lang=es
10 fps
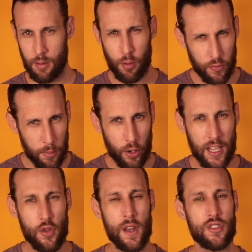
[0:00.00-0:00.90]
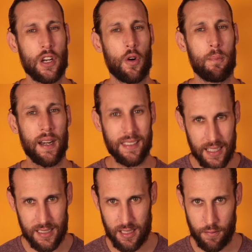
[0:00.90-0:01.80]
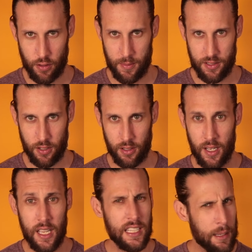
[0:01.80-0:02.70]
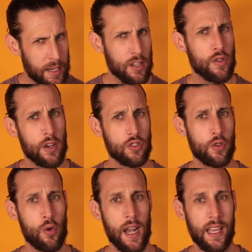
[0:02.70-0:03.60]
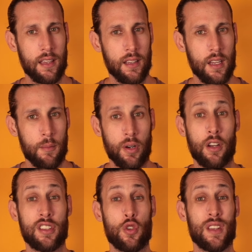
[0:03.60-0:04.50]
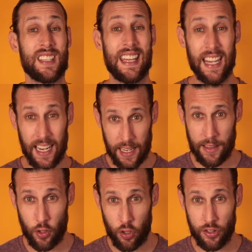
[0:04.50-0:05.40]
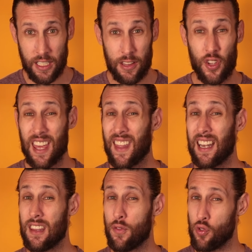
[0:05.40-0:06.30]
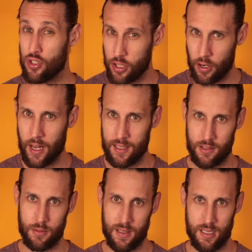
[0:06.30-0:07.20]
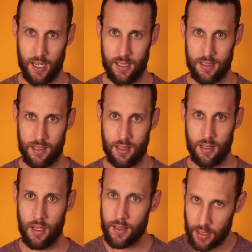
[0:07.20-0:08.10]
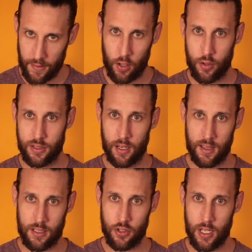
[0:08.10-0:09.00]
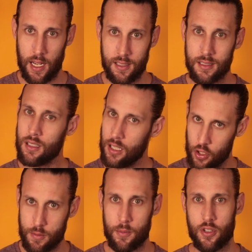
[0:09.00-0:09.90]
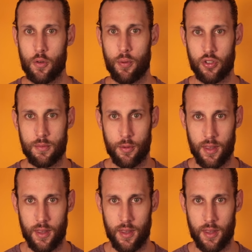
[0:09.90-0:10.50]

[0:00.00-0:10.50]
Por favor, ayúdanos a compartir esta información y también ayúdanos con un like, porque nos ayuda a seguir generando contenido y a darle difusión a estos mensajes. Te dejo nuestras redes sociales y nos vemos en un próximo